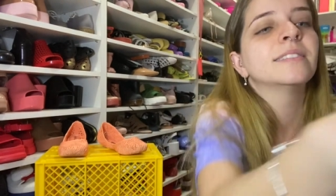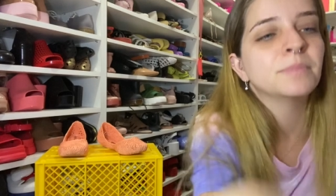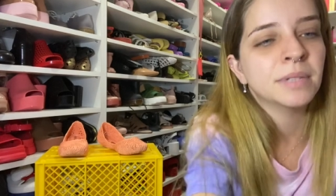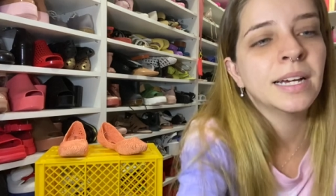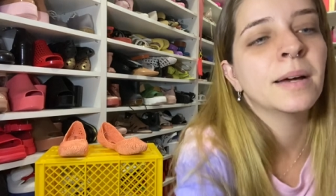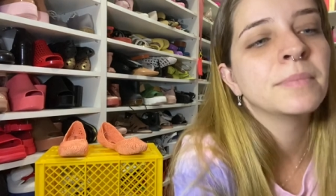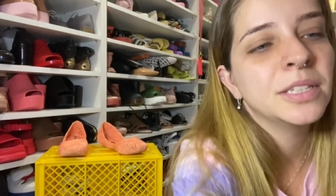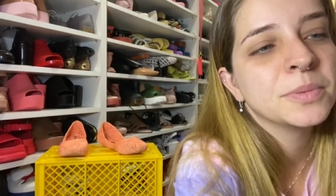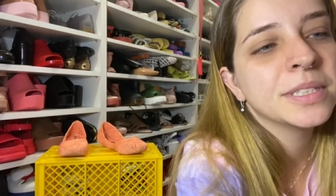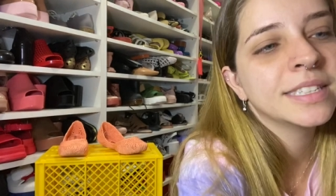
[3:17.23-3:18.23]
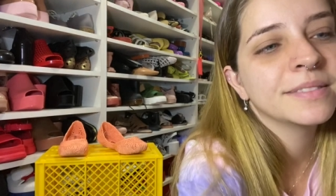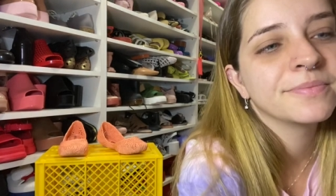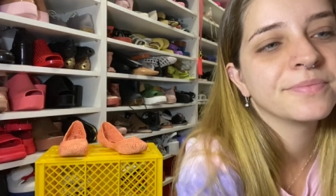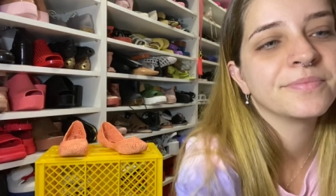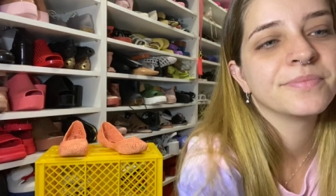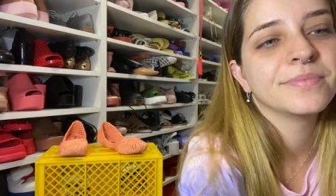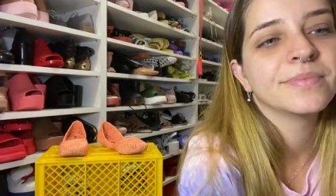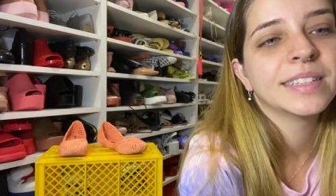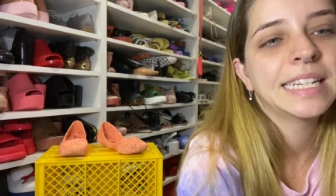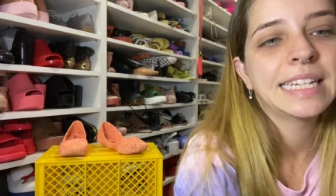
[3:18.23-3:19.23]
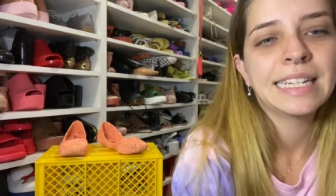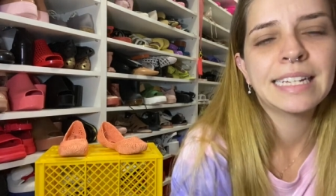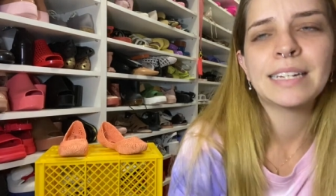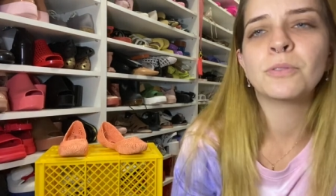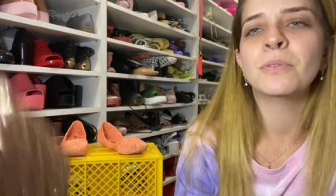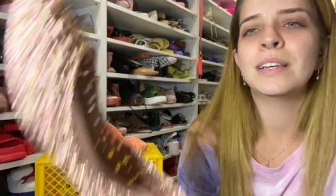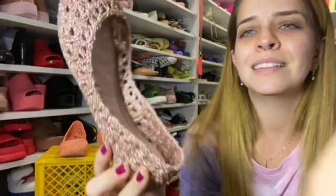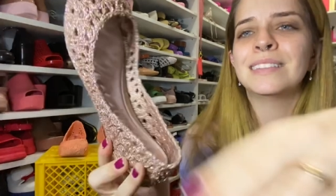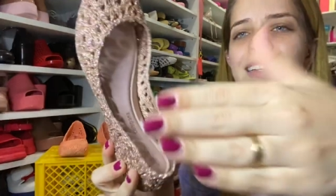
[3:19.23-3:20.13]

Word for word: pegar mesmo aqui. Com glitter